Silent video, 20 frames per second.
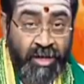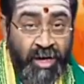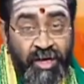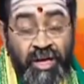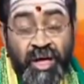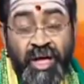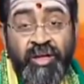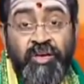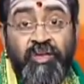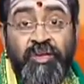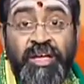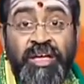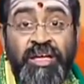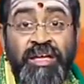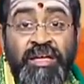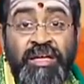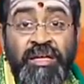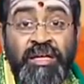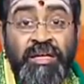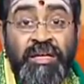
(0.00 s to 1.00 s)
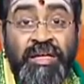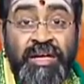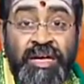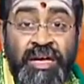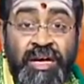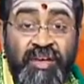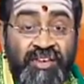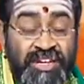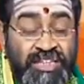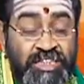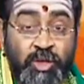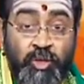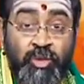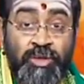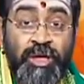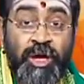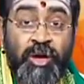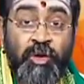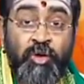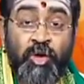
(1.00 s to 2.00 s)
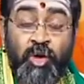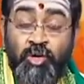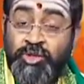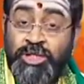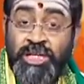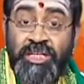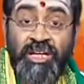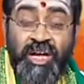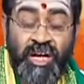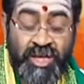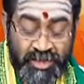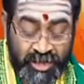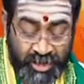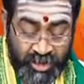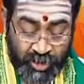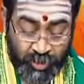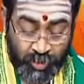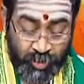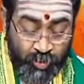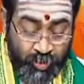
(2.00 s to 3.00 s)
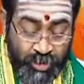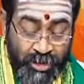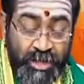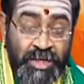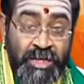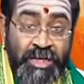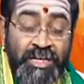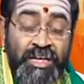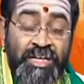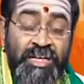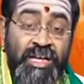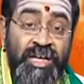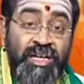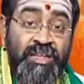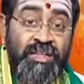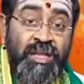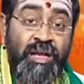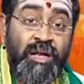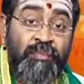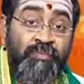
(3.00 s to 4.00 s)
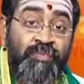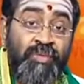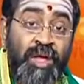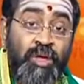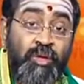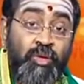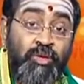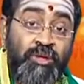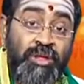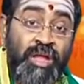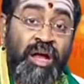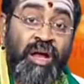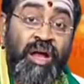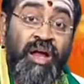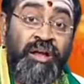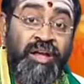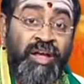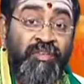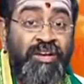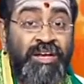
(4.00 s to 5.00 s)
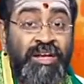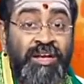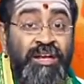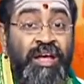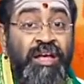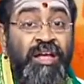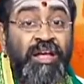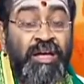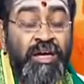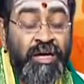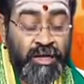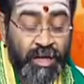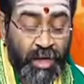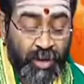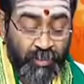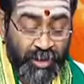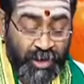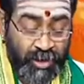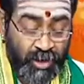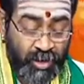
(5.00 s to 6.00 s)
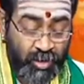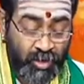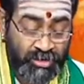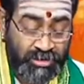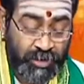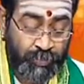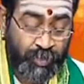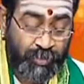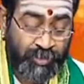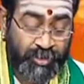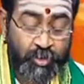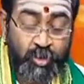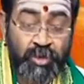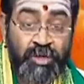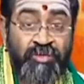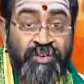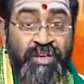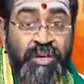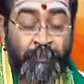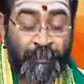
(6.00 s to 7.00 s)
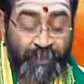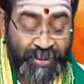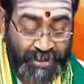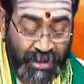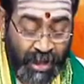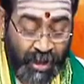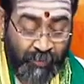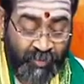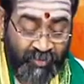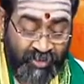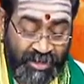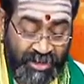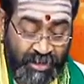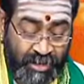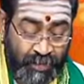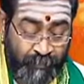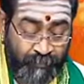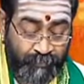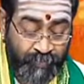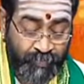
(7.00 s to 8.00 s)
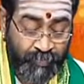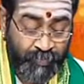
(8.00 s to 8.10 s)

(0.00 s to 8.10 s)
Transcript: నారాయణుడై ఇక్కడ వెలసి ఉన్నాడు కౌసల్యాతనయుడు అని ఈ కీర్తనంతా యుద్ధకాండ వర్ణన రామాయణంలో చెప్పబడుతున్నటువంటి ప్రతాప వర్ణన